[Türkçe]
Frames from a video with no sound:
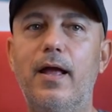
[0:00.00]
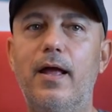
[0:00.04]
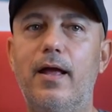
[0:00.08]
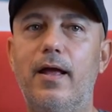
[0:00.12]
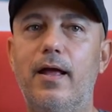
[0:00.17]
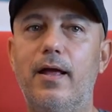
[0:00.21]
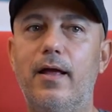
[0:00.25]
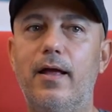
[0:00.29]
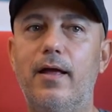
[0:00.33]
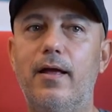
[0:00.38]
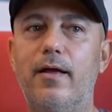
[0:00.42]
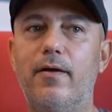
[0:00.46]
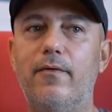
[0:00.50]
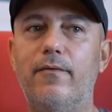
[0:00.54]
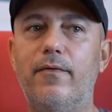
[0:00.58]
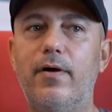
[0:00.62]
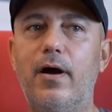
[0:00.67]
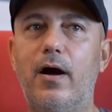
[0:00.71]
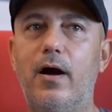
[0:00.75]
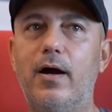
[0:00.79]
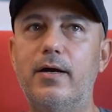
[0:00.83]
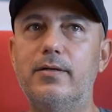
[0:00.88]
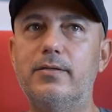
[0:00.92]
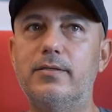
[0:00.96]
E,
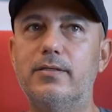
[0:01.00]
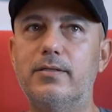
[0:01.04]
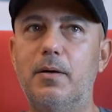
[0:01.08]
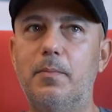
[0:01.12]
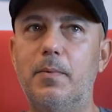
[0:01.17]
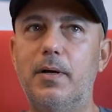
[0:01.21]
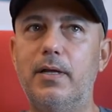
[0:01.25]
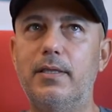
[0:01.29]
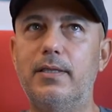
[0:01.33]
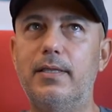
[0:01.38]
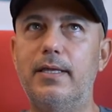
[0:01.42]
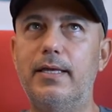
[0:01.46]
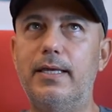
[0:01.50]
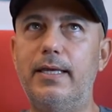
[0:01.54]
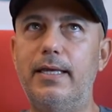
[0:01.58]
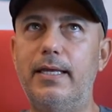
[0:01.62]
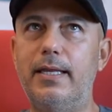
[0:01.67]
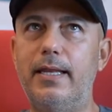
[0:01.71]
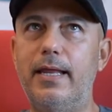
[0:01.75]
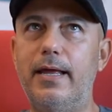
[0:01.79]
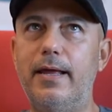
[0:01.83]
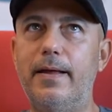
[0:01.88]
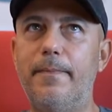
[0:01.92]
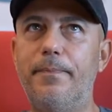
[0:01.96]
ve aynı zamanda
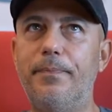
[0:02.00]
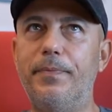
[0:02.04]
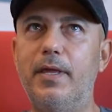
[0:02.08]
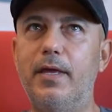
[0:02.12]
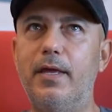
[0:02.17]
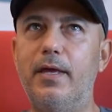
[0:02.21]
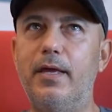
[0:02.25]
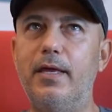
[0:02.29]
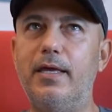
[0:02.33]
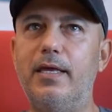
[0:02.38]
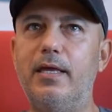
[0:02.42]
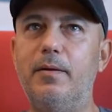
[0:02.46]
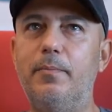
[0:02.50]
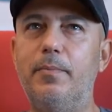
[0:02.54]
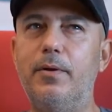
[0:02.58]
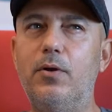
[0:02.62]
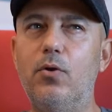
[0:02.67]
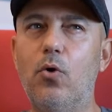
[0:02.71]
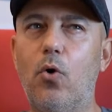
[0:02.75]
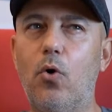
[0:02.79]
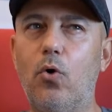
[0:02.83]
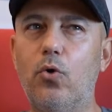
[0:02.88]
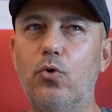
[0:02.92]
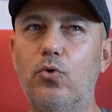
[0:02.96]
yine e,
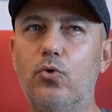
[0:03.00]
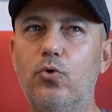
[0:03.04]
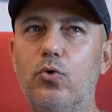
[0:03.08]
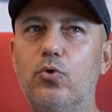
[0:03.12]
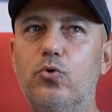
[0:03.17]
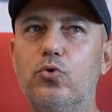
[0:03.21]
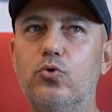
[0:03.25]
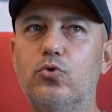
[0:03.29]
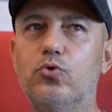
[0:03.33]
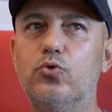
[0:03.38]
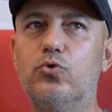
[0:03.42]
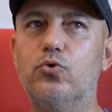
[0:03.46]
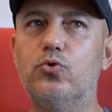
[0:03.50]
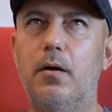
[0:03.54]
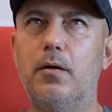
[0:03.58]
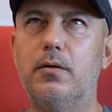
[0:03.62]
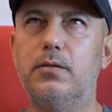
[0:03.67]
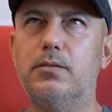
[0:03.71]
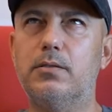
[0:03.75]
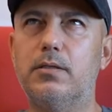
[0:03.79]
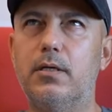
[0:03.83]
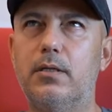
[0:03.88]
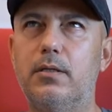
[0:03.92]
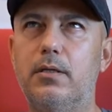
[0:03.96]
2019
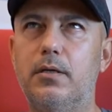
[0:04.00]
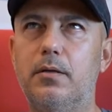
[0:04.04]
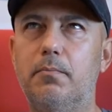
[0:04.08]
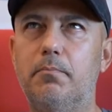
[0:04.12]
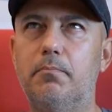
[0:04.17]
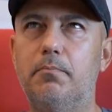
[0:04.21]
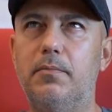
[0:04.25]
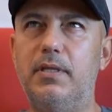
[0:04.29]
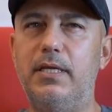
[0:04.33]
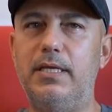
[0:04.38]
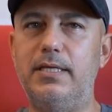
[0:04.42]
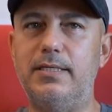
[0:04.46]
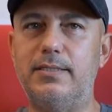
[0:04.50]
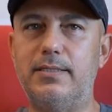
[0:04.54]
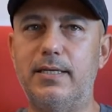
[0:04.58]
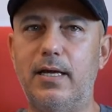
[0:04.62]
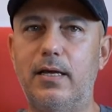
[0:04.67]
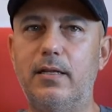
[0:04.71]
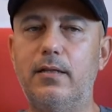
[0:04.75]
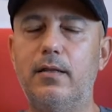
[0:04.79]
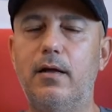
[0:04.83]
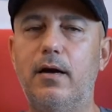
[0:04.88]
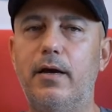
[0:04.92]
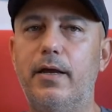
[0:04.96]
sanırım
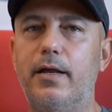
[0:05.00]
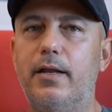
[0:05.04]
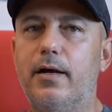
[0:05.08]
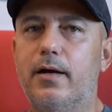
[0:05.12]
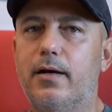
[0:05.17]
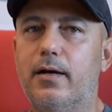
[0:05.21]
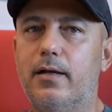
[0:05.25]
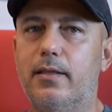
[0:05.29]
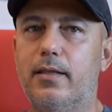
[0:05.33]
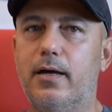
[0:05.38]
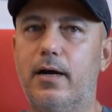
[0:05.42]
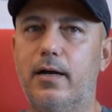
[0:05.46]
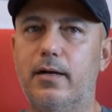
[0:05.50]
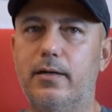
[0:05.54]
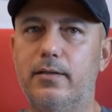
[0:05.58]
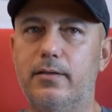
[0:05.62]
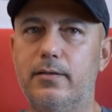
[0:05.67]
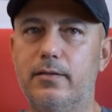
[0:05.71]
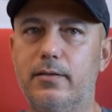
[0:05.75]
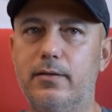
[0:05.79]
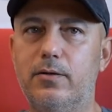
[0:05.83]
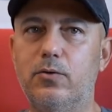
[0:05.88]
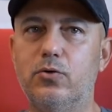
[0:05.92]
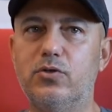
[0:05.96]
Nisan ayına
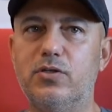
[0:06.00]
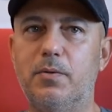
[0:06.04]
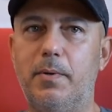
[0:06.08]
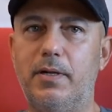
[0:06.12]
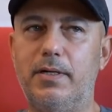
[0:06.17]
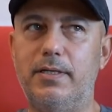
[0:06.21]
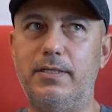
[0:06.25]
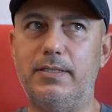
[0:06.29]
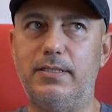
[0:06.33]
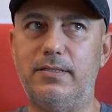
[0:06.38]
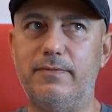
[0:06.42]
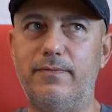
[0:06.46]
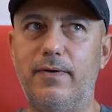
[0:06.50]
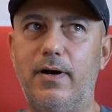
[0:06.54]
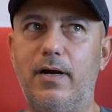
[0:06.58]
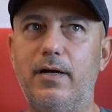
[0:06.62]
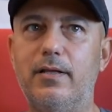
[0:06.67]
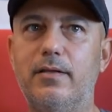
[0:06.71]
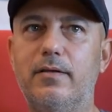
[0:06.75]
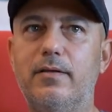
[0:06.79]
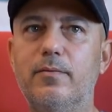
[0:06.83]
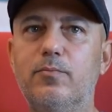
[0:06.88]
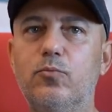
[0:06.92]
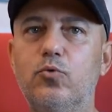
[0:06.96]
kadardı o zaman istifa
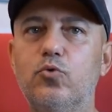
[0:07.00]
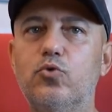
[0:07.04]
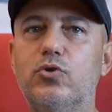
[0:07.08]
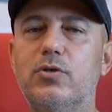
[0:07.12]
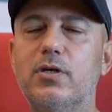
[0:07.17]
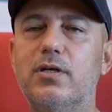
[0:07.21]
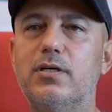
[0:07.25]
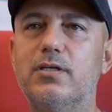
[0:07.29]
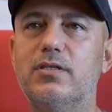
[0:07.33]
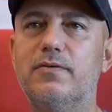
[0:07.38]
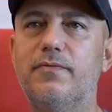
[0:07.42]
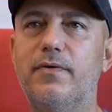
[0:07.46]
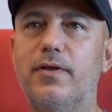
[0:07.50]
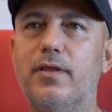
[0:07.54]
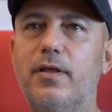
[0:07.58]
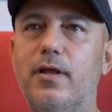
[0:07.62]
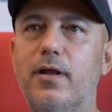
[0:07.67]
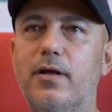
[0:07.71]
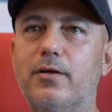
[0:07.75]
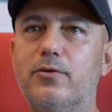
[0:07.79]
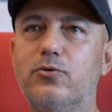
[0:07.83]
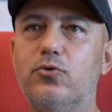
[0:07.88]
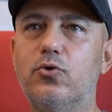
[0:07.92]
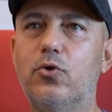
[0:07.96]
ettim. Uluslararası
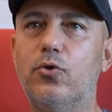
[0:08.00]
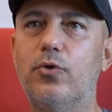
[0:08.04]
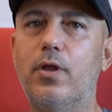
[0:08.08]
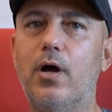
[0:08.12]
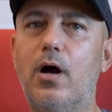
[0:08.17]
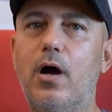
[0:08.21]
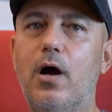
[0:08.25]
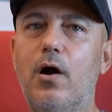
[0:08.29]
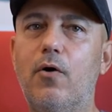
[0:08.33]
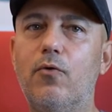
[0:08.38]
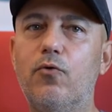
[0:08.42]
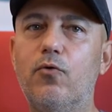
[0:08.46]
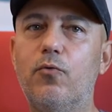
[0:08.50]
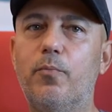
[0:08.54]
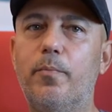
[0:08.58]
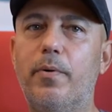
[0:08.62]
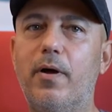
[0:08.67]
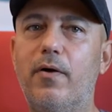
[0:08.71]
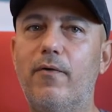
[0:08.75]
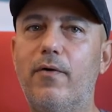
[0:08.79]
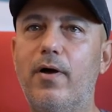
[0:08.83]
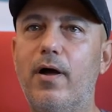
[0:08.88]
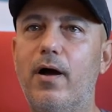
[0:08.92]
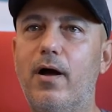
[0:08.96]
Federasyonu'nda
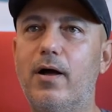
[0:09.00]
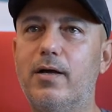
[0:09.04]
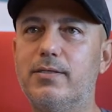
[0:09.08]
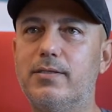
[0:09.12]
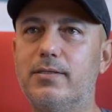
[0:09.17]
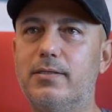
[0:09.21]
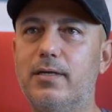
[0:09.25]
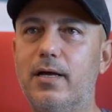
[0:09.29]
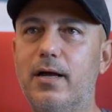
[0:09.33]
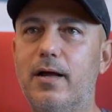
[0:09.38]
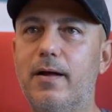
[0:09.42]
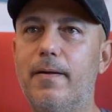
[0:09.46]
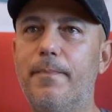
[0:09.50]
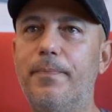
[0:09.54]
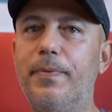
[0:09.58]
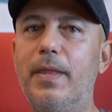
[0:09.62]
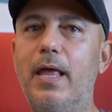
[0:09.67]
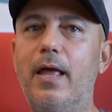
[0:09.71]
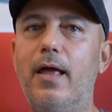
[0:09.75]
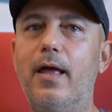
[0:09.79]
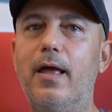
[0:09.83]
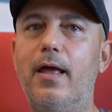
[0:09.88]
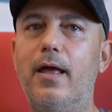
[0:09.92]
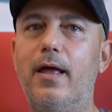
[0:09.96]
Avrupa ve Asya
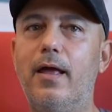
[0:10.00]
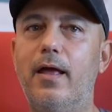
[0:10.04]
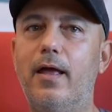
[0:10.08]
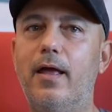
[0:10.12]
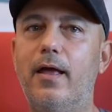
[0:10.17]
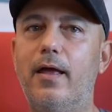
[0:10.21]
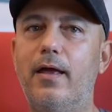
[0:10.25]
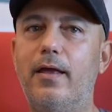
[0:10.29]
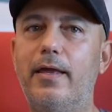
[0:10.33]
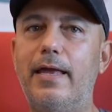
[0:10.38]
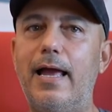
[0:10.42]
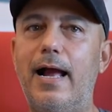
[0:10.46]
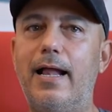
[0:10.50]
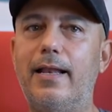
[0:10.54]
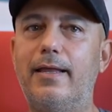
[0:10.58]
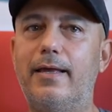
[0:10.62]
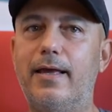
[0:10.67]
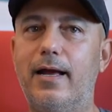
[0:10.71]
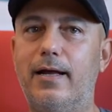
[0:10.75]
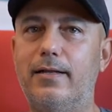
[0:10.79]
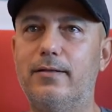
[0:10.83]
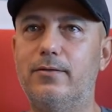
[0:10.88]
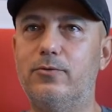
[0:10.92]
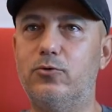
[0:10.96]
e,
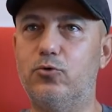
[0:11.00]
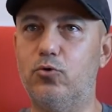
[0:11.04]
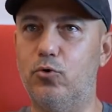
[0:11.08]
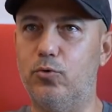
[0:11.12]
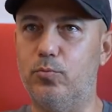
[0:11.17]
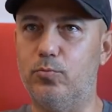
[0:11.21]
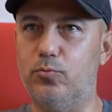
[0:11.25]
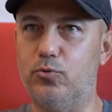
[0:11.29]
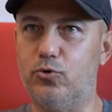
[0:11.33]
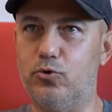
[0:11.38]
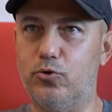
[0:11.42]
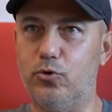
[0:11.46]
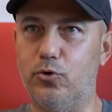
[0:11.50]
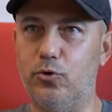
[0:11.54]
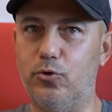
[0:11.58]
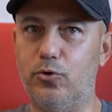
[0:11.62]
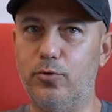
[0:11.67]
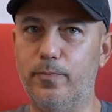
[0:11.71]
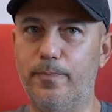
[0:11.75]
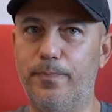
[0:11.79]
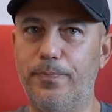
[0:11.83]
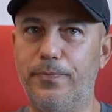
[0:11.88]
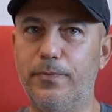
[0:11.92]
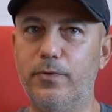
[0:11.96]
yelken
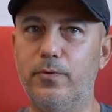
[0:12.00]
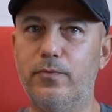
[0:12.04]
sorumlusuydum.